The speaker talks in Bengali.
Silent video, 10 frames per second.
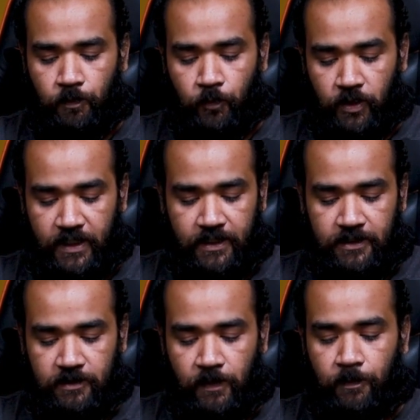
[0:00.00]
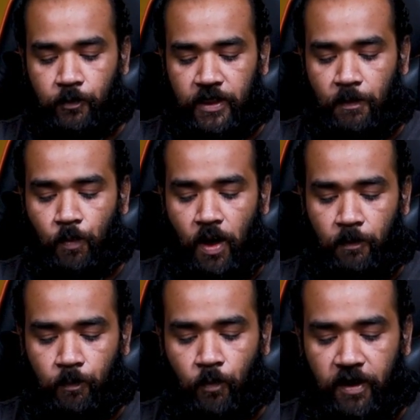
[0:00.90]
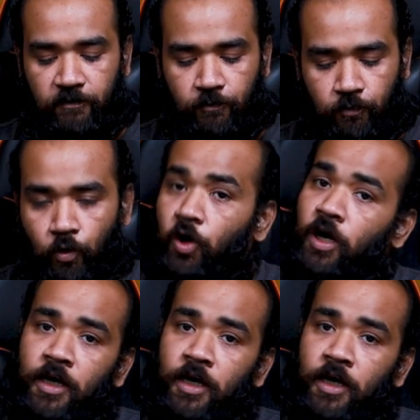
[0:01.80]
প্রত্যেকটা ডিসপ্লে পোর্টই আমার ওয়ান পয়েন্ট ফোর